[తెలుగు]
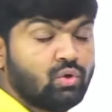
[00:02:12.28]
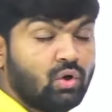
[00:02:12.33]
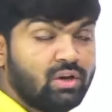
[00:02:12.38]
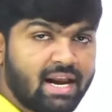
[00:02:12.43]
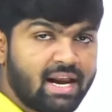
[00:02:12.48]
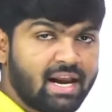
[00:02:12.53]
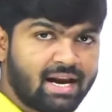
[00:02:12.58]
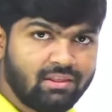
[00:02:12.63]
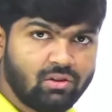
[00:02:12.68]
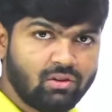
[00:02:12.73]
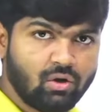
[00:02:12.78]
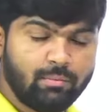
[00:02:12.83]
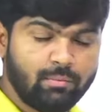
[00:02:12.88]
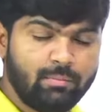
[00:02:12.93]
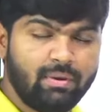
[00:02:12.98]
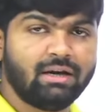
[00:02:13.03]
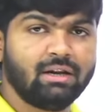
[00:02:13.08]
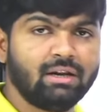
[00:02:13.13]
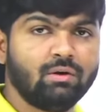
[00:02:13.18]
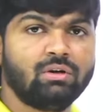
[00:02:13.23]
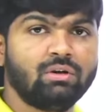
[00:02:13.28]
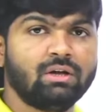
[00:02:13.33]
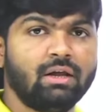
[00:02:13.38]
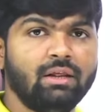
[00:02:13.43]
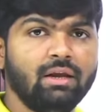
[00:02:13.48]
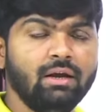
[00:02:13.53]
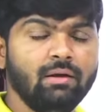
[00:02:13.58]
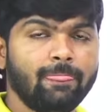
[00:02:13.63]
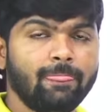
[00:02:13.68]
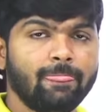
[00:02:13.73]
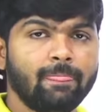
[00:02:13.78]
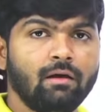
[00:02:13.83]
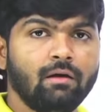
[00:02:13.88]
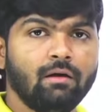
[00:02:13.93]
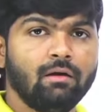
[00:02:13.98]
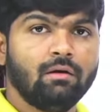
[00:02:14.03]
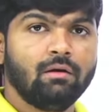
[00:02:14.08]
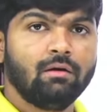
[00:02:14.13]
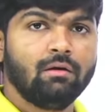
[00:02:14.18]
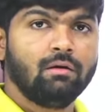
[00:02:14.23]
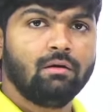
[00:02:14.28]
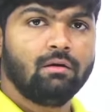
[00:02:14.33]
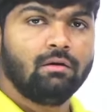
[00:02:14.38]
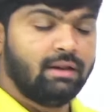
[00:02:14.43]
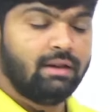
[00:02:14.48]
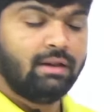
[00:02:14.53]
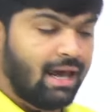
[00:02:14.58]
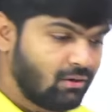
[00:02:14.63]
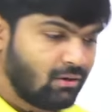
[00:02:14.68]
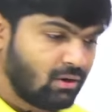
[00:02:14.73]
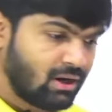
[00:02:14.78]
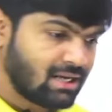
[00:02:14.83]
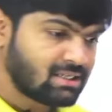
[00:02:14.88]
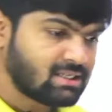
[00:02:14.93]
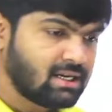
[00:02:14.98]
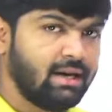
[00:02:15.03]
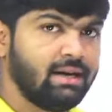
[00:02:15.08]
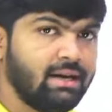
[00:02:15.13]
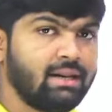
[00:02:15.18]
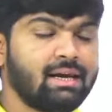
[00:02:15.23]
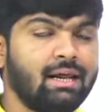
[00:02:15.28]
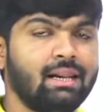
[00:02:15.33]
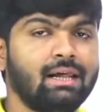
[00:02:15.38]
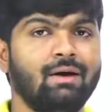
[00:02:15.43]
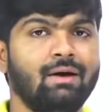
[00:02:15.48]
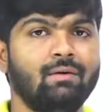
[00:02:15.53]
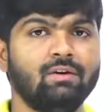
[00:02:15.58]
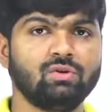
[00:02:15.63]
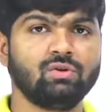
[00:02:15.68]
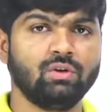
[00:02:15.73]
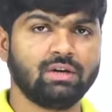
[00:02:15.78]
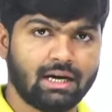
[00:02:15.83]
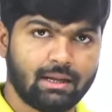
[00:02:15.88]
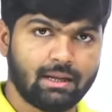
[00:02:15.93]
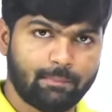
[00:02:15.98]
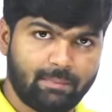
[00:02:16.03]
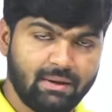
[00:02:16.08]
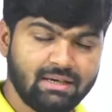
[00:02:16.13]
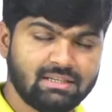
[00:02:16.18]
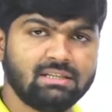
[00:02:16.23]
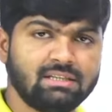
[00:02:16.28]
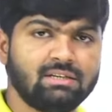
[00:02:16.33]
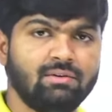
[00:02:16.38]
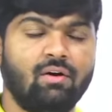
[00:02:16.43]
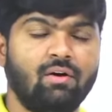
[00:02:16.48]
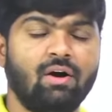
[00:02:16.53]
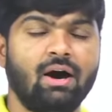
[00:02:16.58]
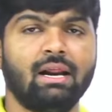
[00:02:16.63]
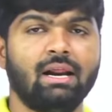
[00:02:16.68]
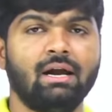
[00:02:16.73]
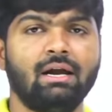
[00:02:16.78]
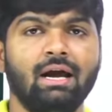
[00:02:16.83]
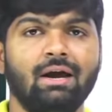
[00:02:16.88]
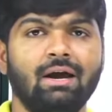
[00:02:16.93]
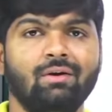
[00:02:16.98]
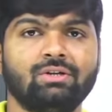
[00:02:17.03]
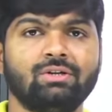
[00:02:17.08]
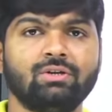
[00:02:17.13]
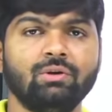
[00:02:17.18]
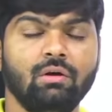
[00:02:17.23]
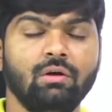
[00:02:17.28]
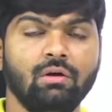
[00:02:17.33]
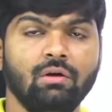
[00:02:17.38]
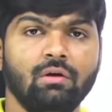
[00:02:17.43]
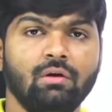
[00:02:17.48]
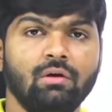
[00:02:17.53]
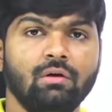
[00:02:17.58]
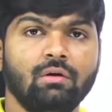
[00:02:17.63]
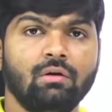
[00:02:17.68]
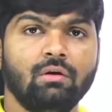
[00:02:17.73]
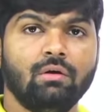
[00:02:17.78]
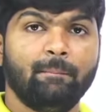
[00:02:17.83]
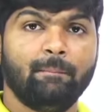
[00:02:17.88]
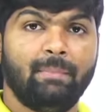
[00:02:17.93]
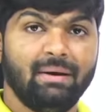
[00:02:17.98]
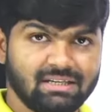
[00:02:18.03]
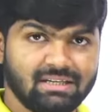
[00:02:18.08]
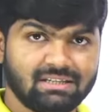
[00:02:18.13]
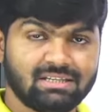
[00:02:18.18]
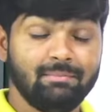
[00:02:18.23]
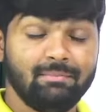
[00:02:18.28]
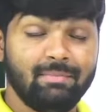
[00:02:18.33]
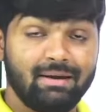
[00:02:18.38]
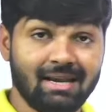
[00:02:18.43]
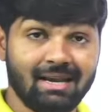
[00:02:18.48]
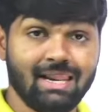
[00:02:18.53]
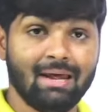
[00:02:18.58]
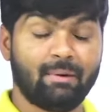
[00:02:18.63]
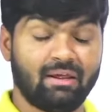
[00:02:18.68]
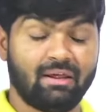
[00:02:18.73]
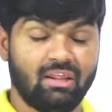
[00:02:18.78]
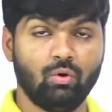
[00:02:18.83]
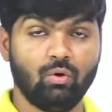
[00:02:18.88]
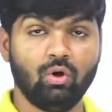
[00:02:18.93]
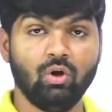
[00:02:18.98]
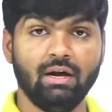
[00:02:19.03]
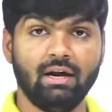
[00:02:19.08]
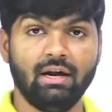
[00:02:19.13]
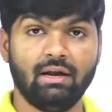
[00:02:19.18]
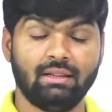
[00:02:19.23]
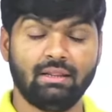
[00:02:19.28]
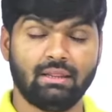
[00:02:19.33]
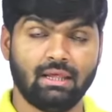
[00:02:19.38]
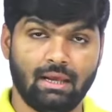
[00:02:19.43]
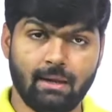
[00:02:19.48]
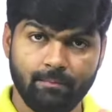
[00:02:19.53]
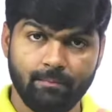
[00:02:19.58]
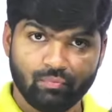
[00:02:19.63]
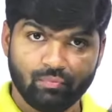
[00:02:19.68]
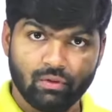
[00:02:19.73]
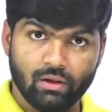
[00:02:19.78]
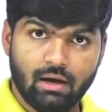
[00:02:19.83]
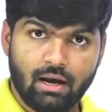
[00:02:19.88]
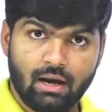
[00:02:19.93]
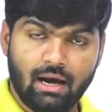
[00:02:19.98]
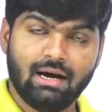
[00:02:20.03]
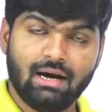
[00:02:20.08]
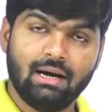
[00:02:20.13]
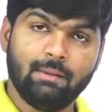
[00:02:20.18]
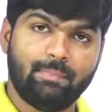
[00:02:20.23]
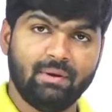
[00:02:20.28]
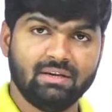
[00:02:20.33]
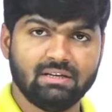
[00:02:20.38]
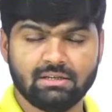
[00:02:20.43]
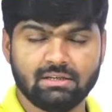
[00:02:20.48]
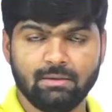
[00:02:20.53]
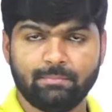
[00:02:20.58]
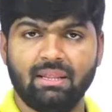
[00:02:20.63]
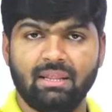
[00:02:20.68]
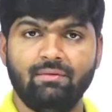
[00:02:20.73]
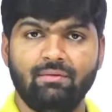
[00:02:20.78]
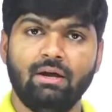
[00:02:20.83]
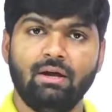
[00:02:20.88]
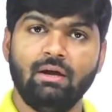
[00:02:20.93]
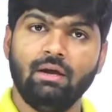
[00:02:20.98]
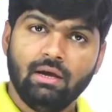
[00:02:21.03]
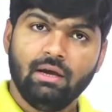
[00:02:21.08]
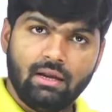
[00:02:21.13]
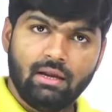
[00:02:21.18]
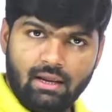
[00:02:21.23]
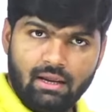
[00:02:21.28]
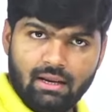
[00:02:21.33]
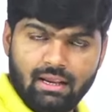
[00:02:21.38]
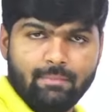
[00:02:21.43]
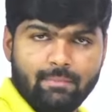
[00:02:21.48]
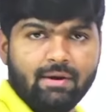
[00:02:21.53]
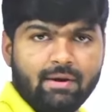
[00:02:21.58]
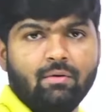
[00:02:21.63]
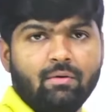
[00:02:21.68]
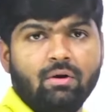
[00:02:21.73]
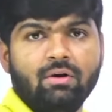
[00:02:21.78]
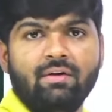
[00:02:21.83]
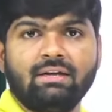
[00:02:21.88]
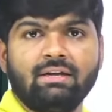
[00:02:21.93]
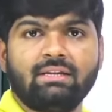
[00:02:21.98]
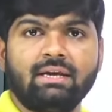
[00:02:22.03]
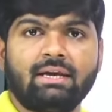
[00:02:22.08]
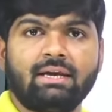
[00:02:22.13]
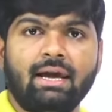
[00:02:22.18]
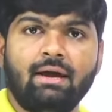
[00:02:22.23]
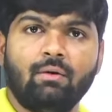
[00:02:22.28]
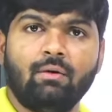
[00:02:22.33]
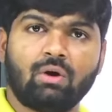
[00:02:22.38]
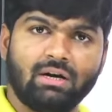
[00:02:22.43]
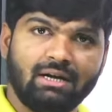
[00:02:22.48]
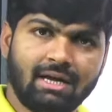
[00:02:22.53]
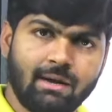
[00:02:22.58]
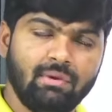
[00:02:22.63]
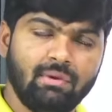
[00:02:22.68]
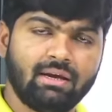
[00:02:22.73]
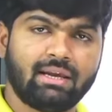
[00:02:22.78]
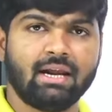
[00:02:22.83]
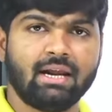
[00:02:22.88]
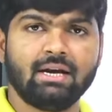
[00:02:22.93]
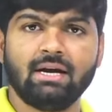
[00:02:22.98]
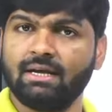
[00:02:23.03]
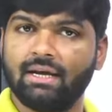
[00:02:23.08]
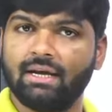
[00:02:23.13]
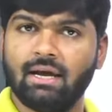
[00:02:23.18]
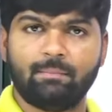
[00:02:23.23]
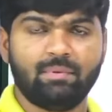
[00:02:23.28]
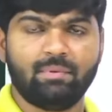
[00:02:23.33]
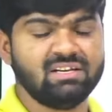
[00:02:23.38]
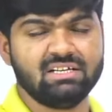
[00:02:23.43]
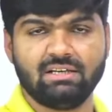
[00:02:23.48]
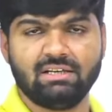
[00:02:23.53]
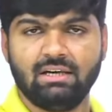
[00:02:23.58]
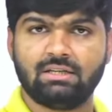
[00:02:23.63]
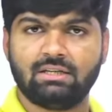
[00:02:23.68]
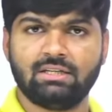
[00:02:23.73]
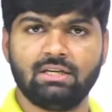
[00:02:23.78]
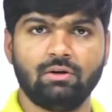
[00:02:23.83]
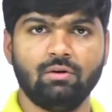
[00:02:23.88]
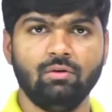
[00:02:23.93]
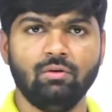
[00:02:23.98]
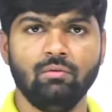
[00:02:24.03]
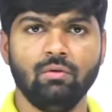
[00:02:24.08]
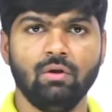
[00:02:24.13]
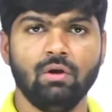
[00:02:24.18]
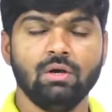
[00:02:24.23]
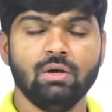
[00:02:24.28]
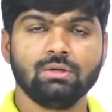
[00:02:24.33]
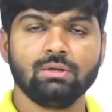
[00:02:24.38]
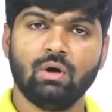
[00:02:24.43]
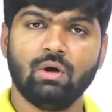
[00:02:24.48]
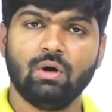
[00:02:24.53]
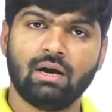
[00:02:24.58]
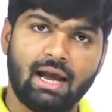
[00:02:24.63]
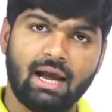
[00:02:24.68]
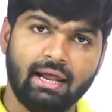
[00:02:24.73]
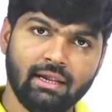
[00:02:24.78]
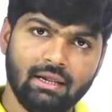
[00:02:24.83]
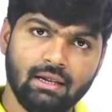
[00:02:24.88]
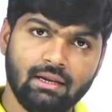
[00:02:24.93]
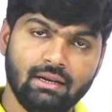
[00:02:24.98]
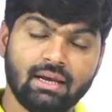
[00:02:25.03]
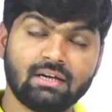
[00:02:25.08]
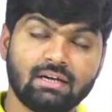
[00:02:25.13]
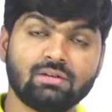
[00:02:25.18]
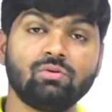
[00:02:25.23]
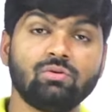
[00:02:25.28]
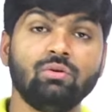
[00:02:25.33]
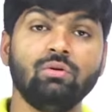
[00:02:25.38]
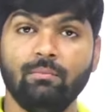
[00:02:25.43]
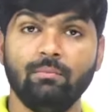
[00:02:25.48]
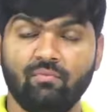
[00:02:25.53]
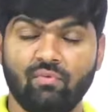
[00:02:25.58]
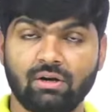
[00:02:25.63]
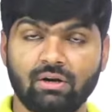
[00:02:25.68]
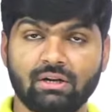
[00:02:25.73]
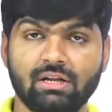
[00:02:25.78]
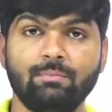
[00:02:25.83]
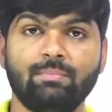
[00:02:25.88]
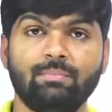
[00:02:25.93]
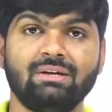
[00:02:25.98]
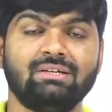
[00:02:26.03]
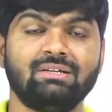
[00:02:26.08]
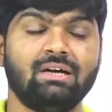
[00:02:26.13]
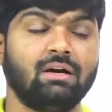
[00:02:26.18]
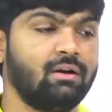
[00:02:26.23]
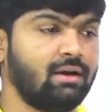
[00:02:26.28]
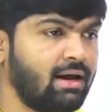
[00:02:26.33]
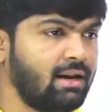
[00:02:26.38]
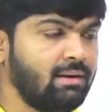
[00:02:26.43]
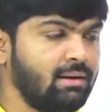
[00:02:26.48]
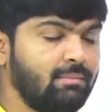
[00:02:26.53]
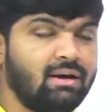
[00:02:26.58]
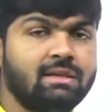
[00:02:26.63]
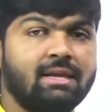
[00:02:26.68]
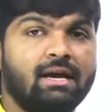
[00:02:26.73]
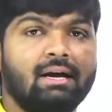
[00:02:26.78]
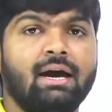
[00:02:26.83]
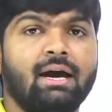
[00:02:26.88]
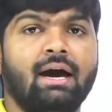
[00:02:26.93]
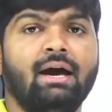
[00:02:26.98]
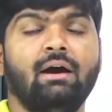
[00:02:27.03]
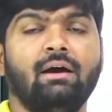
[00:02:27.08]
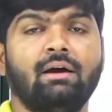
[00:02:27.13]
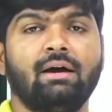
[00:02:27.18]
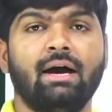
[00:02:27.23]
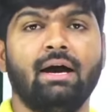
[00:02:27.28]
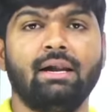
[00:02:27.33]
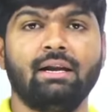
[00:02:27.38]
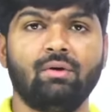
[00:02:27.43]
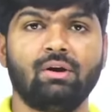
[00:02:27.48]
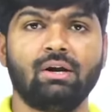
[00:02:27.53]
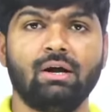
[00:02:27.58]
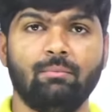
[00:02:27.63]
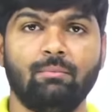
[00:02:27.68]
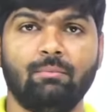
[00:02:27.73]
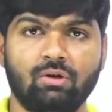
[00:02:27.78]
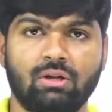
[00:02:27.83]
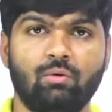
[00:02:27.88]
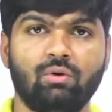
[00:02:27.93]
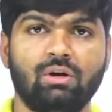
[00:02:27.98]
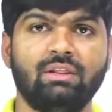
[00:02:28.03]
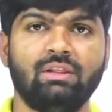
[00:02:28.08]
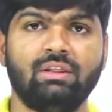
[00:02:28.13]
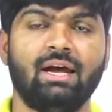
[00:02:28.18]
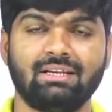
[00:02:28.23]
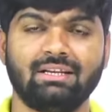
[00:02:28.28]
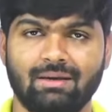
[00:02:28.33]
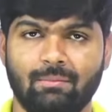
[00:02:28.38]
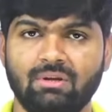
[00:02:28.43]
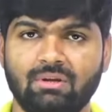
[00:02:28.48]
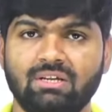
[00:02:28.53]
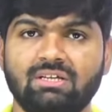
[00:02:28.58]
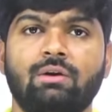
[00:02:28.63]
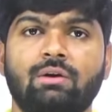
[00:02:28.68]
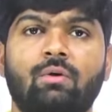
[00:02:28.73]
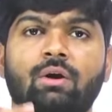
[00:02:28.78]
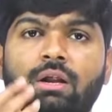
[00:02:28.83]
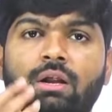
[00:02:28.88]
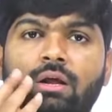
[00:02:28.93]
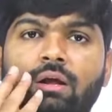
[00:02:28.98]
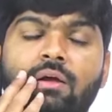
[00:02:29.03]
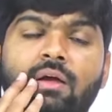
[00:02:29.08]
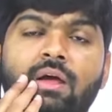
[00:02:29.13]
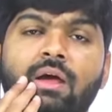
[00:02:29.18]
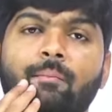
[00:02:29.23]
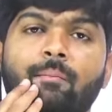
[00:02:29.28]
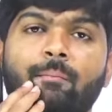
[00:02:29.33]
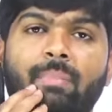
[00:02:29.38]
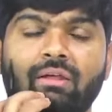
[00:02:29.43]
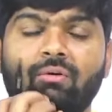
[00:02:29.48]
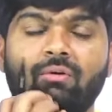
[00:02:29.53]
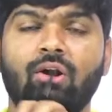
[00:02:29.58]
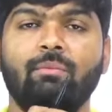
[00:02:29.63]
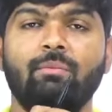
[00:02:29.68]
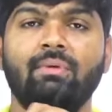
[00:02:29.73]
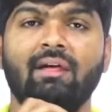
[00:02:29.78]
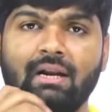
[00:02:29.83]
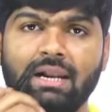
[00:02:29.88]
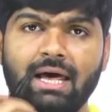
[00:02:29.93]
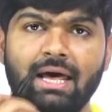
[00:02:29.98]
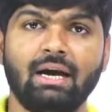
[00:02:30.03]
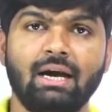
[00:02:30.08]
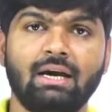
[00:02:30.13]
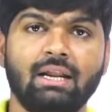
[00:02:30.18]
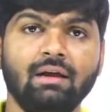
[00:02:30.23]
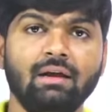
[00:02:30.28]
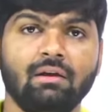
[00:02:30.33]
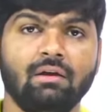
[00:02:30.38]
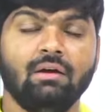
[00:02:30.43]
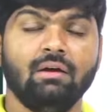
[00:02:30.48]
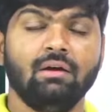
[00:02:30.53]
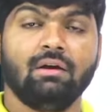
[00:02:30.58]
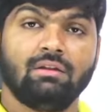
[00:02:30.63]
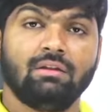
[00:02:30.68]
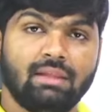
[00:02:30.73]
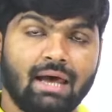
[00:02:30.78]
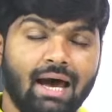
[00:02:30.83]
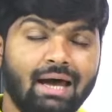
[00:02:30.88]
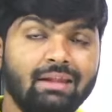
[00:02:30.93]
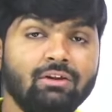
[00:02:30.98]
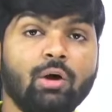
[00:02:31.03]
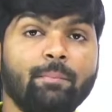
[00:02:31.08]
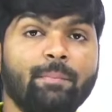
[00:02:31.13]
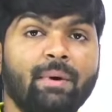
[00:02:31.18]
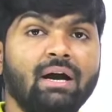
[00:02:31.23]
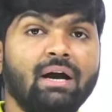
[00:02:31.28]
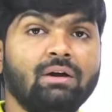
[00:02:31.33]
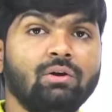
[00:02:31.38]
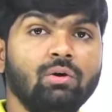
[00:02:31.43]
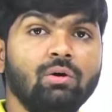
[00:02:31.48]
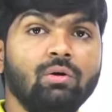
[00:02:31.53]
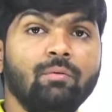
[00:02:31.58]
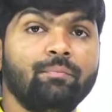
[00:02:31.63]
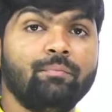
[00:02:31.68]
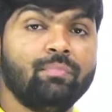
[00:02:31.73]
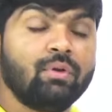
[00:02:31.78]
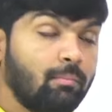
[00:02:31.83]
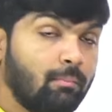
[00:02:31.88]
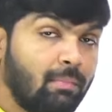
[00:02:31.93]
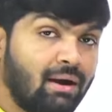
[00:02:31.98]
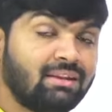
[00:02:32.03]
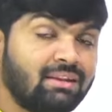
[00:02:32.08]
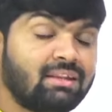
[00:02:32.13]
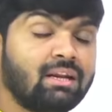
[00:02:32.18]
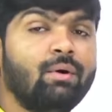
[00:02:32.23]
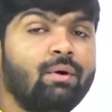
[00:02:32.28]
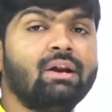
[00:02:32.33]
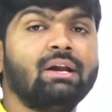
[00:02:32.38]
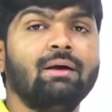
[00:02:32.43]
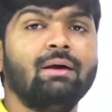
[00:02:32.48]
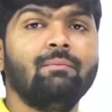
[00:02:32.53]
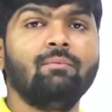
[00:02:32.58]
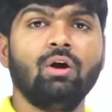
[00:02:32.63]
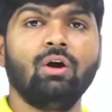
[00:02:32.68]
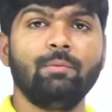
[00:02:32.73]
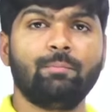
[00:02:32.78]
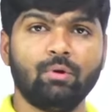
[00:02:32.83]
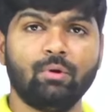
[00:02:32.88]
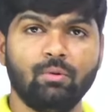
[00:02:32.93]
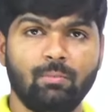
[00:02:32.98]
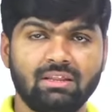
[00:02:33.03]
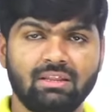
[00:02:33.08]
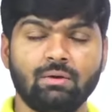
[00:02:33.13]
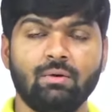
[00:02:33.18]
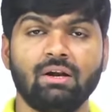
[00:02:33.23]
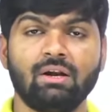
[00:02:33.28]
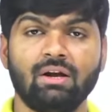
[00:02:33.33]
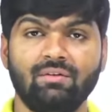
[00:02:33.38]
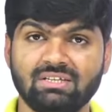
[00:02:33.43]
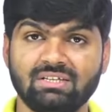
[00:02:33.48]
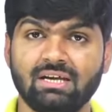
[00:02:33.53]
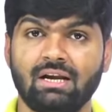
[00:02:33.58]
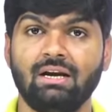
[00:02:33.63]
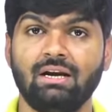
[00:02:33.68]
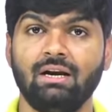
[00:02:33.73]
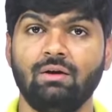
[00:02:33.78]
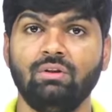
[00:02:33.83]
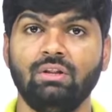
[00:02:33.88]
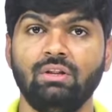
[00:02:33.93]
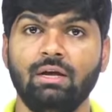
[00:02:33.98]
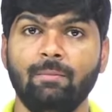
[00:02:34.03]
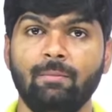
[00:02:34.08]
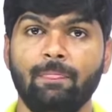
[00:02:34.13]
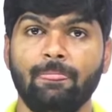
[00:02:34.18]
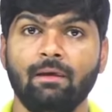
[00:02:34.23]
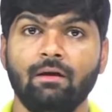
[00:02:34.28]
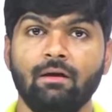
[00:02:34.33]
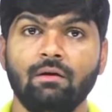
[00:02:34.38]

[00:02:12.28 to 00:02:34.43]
సోనియాకాంత్ తోటి భేటీ ఉంటుంది నాలుగు రాష్ట్రాల ఎన్నికలు కావచ్చు ఇక్కడ పీసీసీ వ్యవహారం కావచ్చు పీసీసీ మిగిలిన పదవులు ఏదైతే ఆల్రెడీ పీసీసీ పదవి ఈయన చెప్పినటువంటి వ్యక్తికే ఒక డమ్మి క్యాండిడేట్కే పీసీసీ ఇచ్చిర్రు సో కానీ నెక్స్ట్ వర్కింగ్ ప్రెసిడెంట్లు కానీ మిగతా కార్యవర్గం మొత్తం ఉంటుంది దానికి సంబంధించినటువంటి పదవుల మీద క్లారిటీ దాంతోపాటు మంత్రివర్గంలో ఇప్పుడు మంత్రివర్గ విస్తరణ ఉంది